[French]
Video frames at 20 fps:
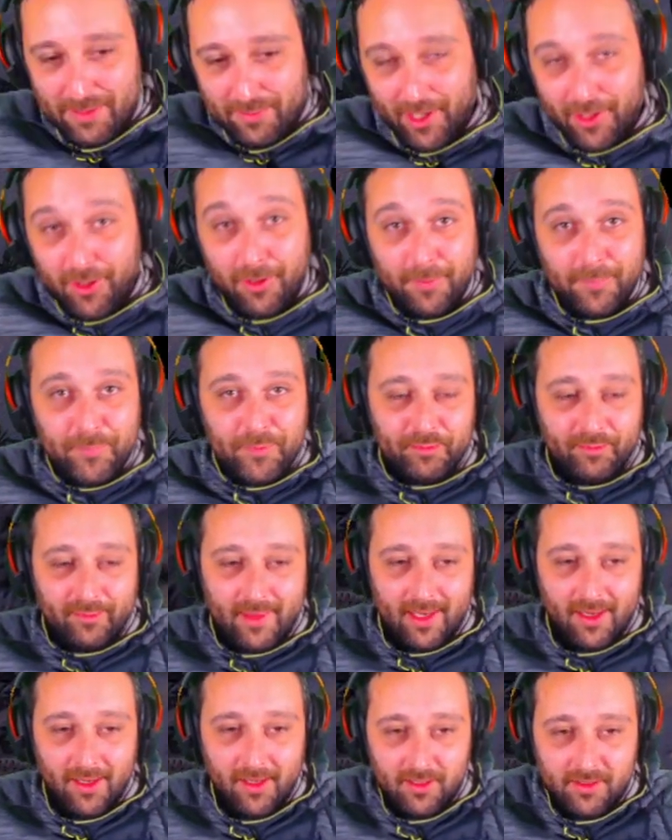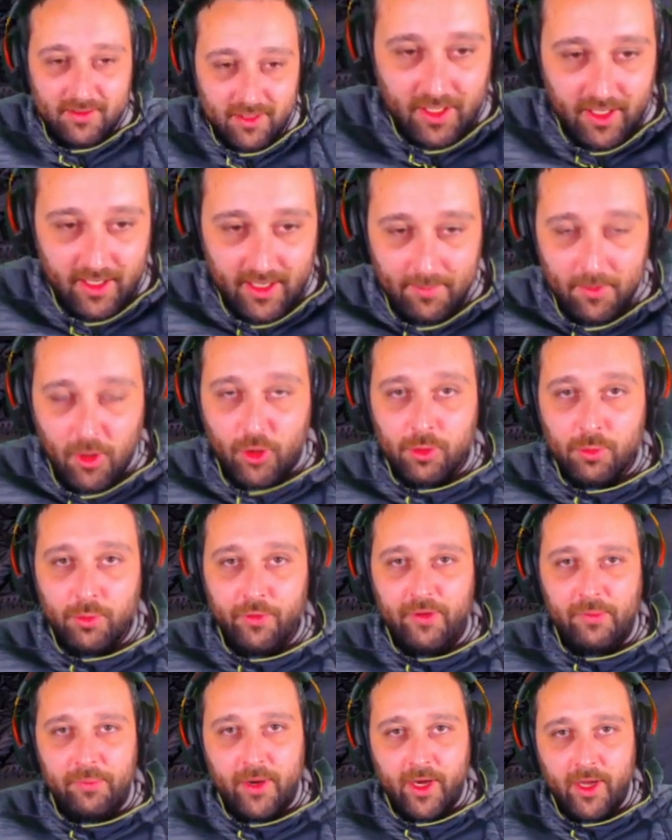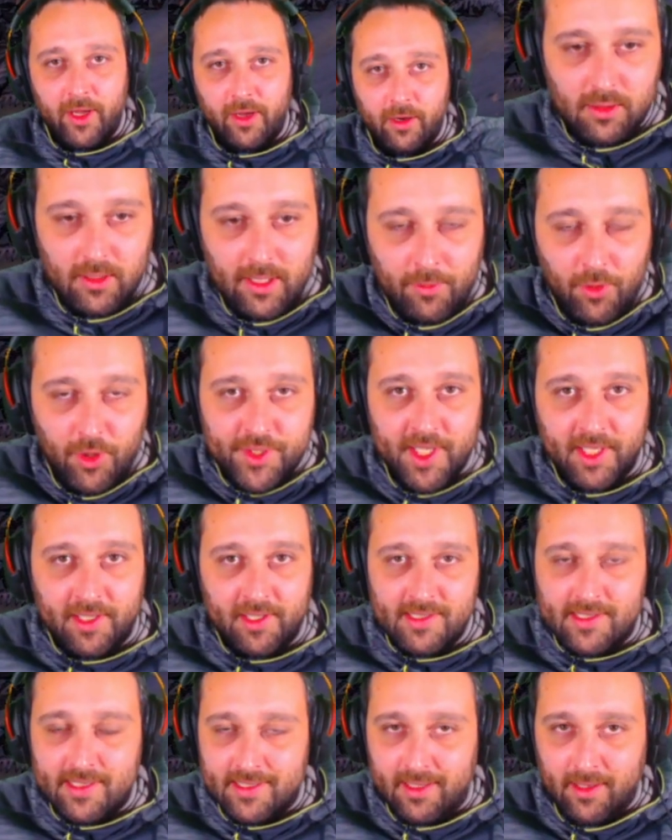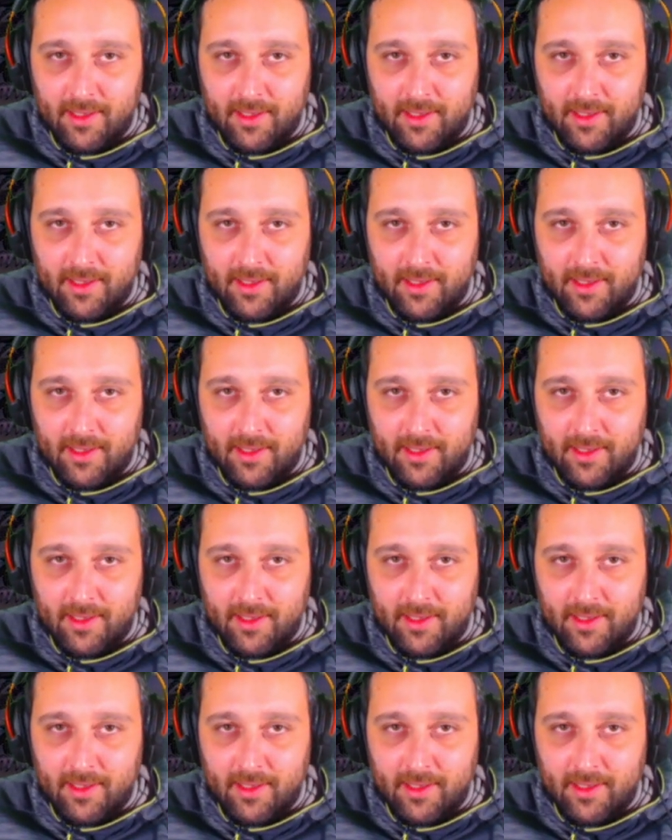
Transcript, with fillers: Pardon. la mort ne me fait pas rire. La mort c'est triste et c'est